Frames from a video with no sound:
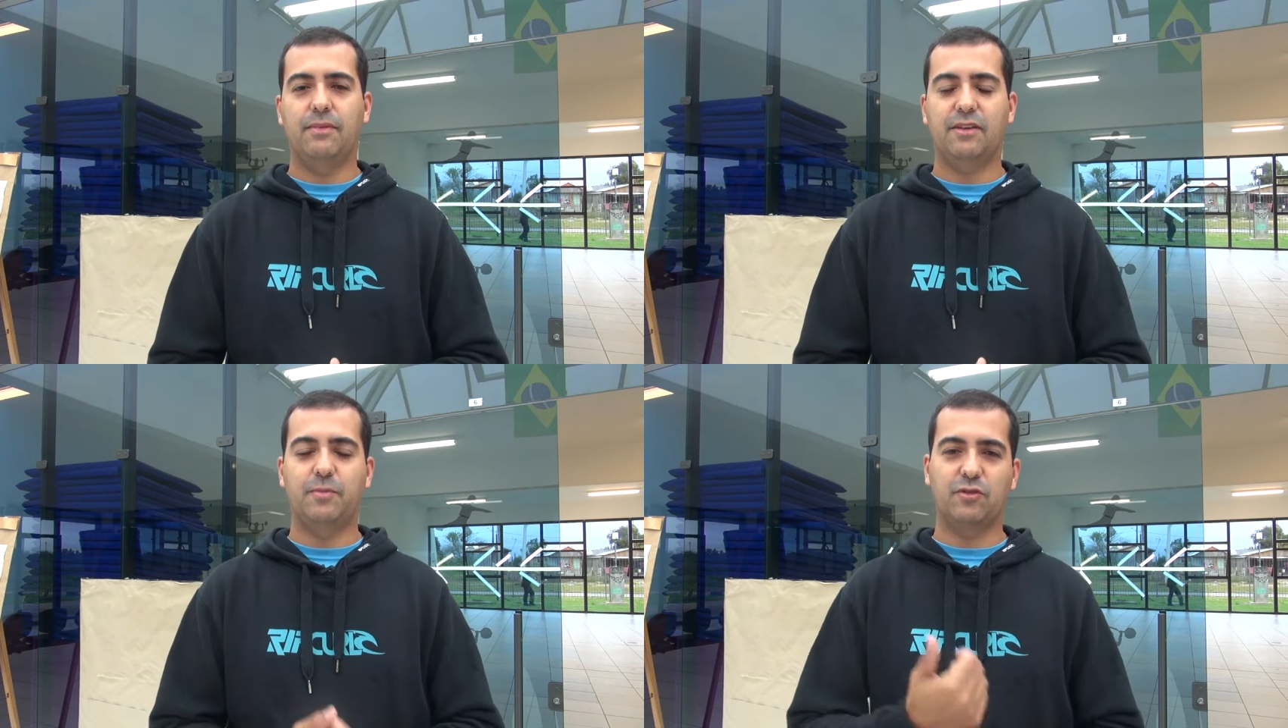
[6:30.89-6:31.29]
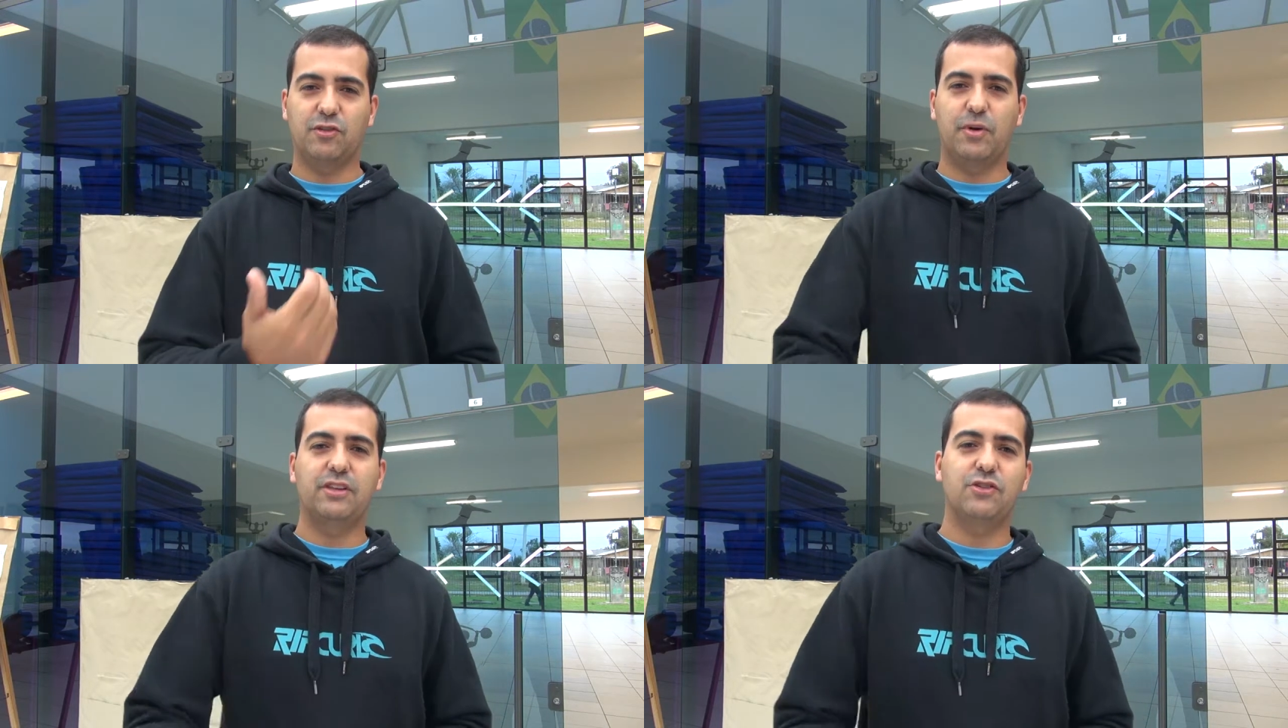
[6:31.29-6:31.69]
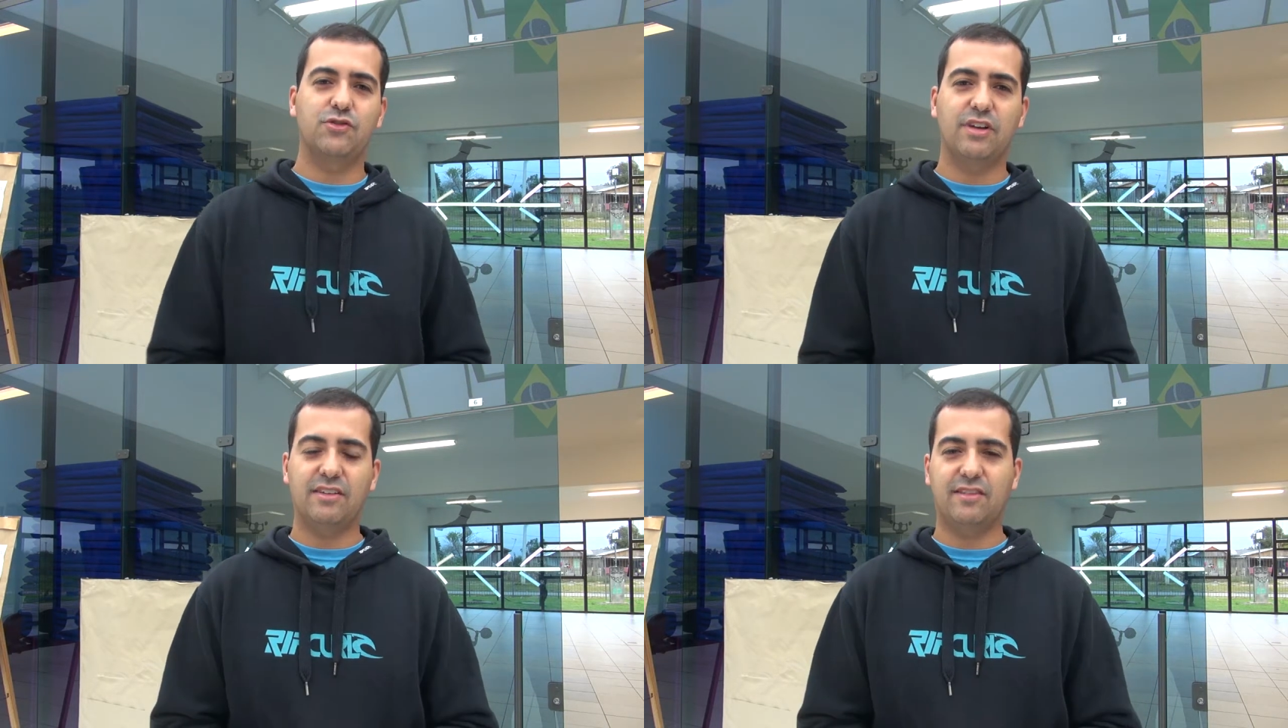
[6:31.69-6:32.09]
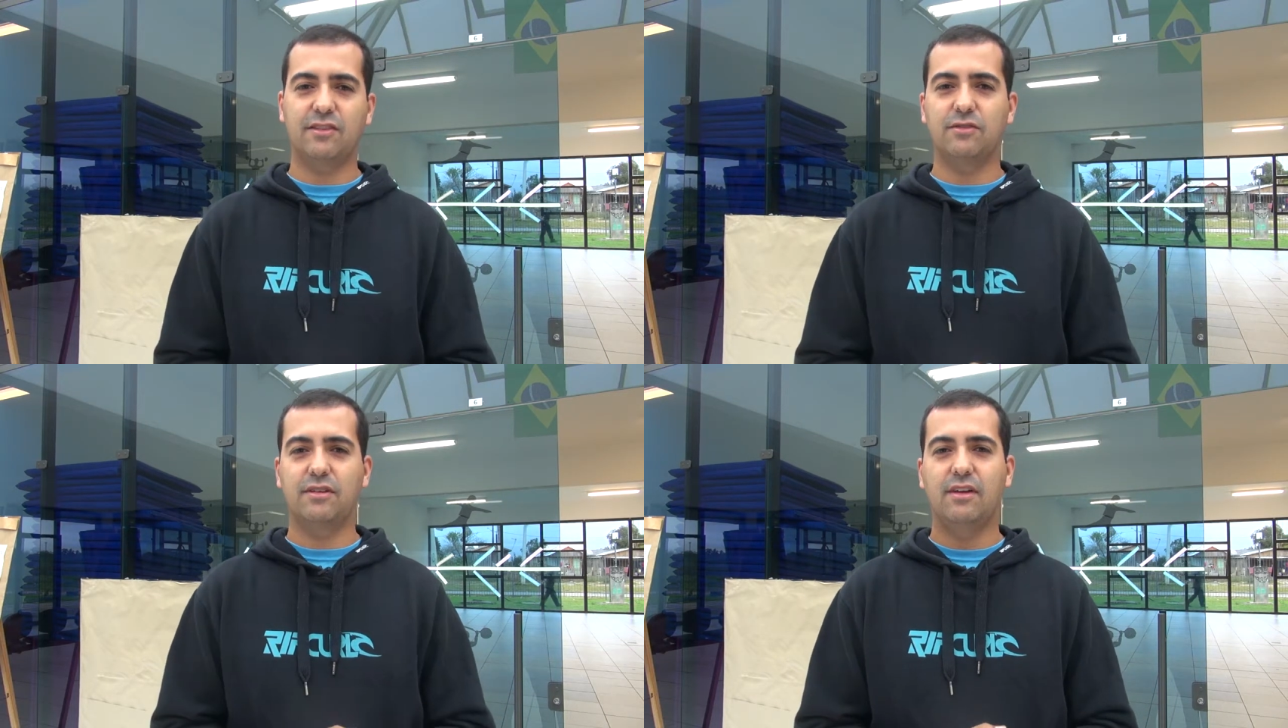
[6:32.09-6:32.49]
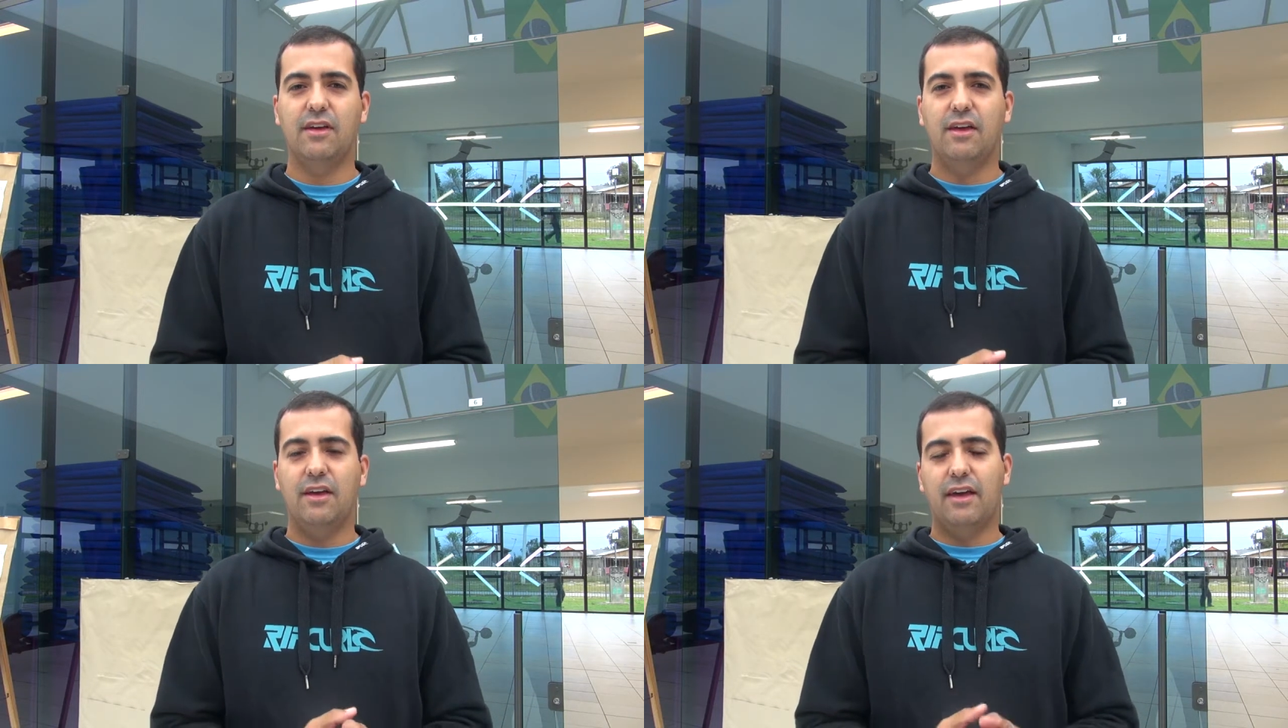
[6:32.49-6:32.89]
As pessoas podem ajudar sendo
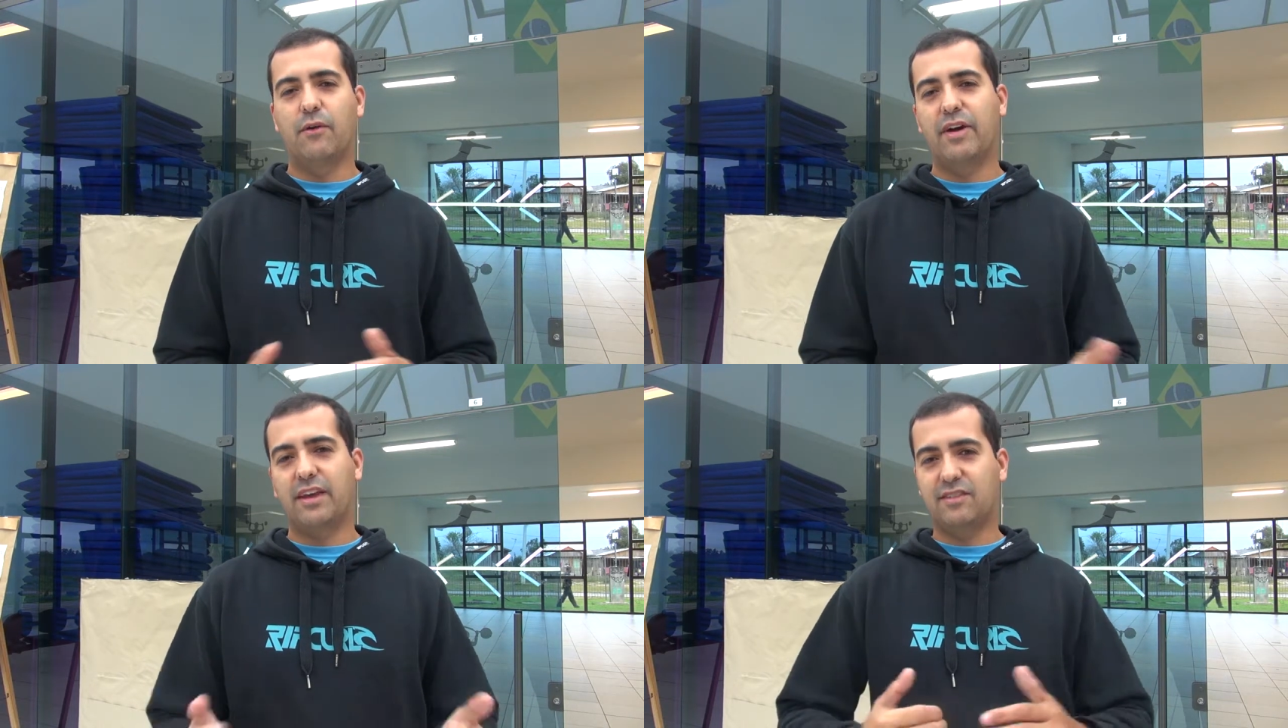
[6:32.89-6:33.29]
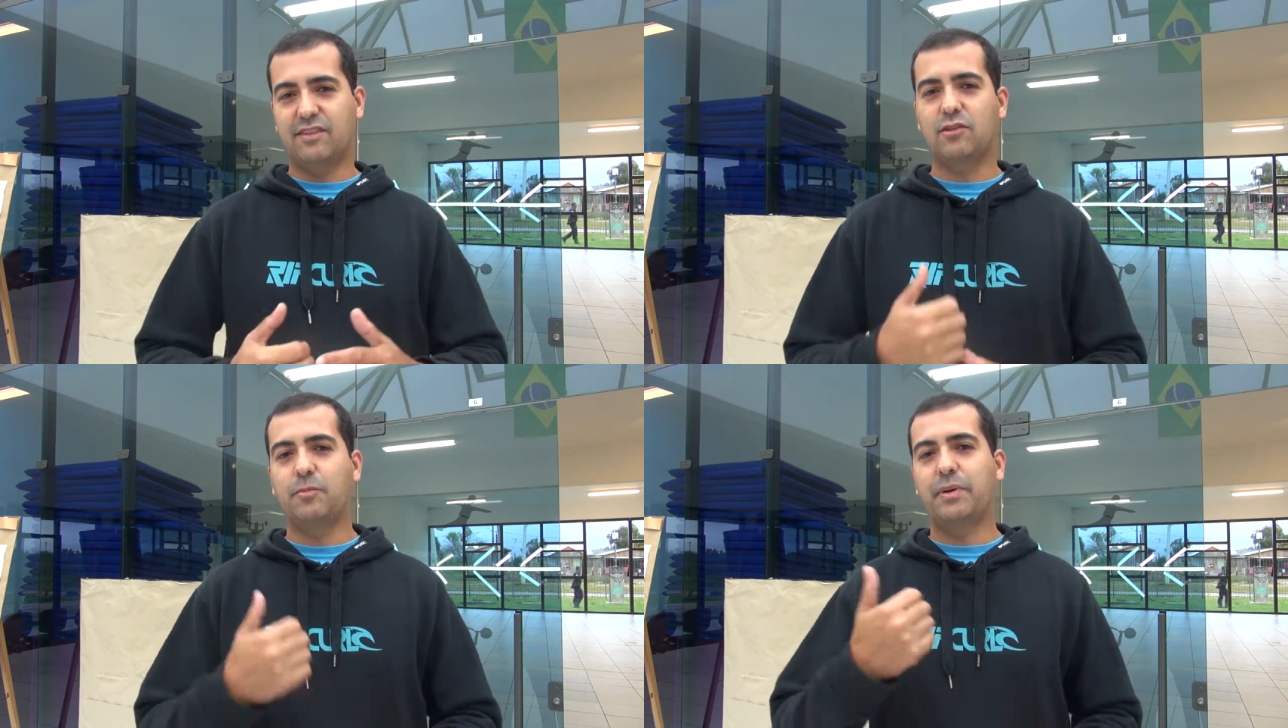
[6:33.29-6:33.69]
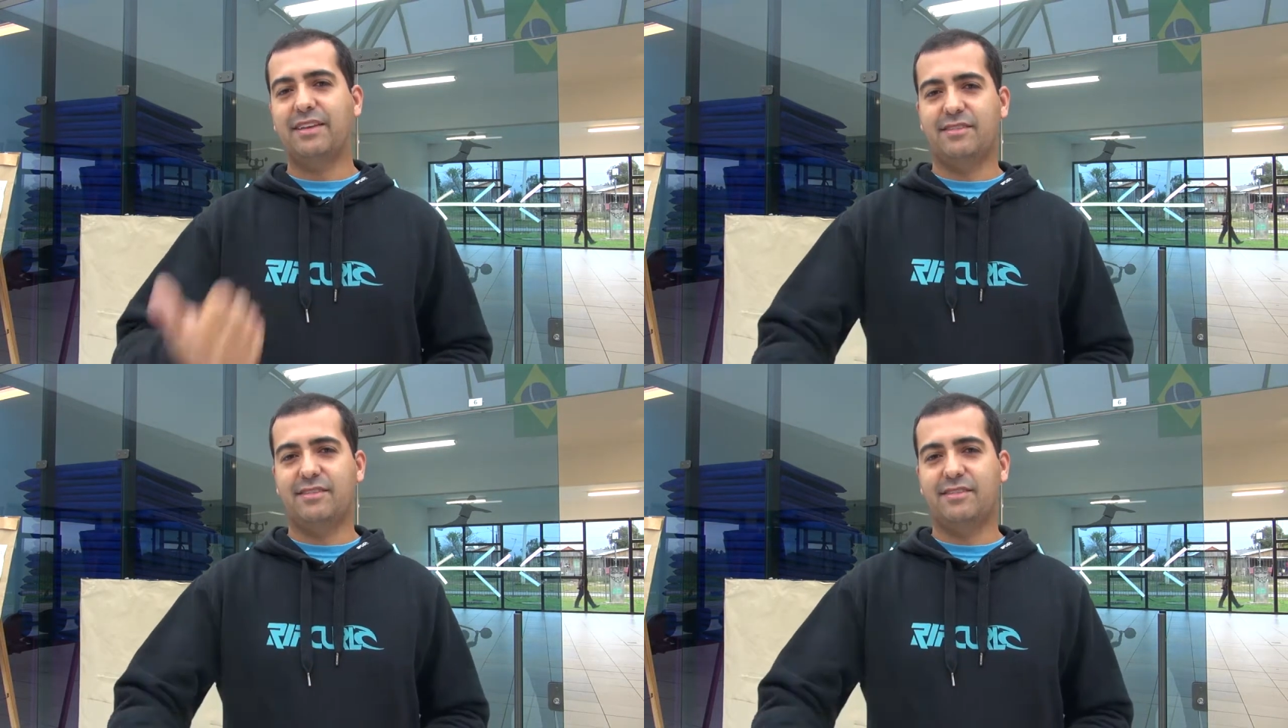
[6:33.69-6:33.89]
é um requisito para